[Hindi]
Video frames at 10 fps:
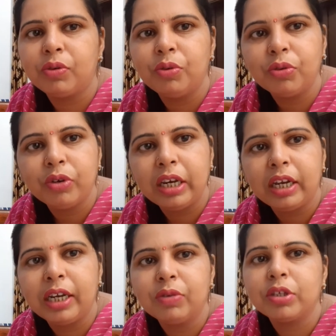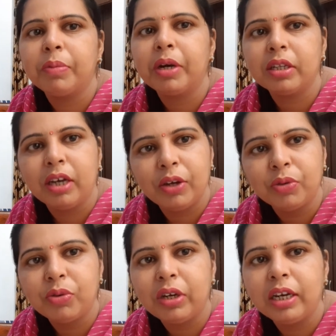कुओं को खिलाना है उसके बाद गायों
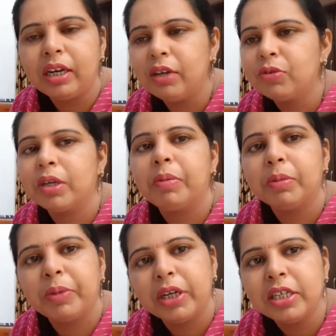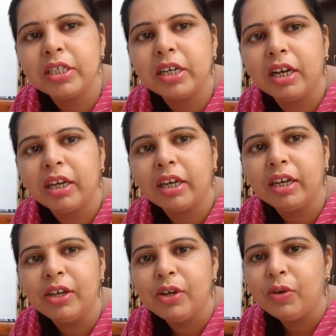को खिलाना है उसके बाद पंडित जी
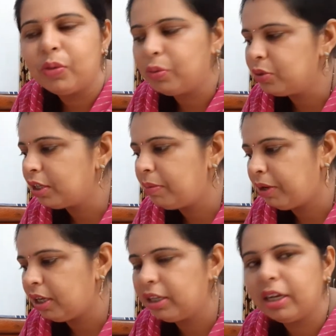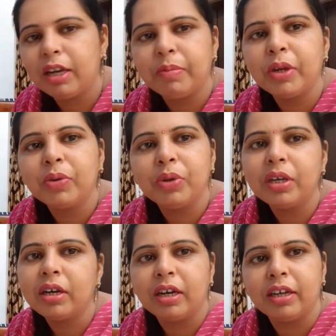खाएंगे और उसके बाद ही घर में कोई
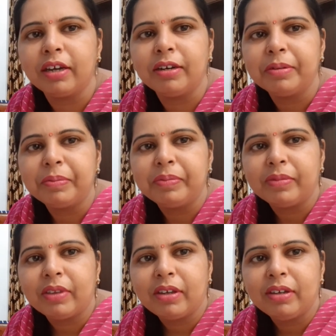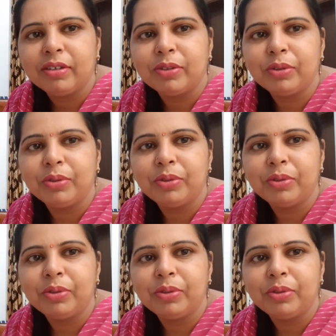खाएगा तो